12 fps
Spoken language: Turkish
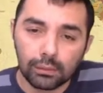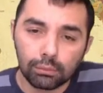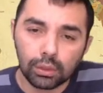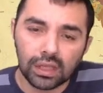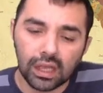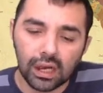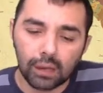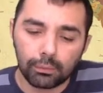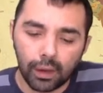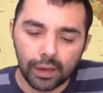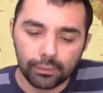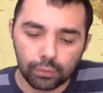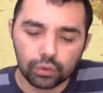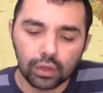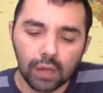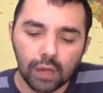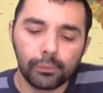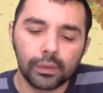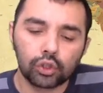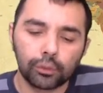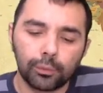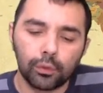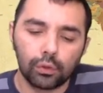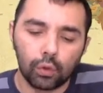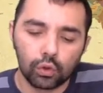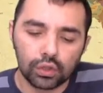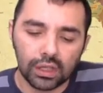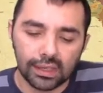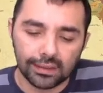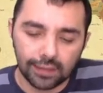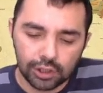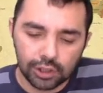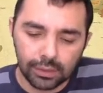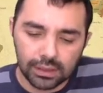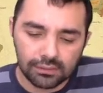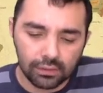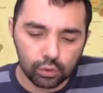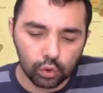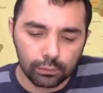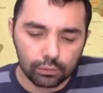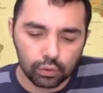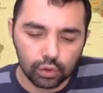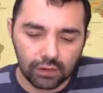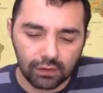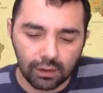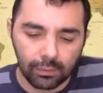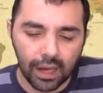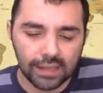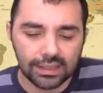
Bu nedenle Bayburt metropol özelliği taşımaz ve sorumuzun cevabı A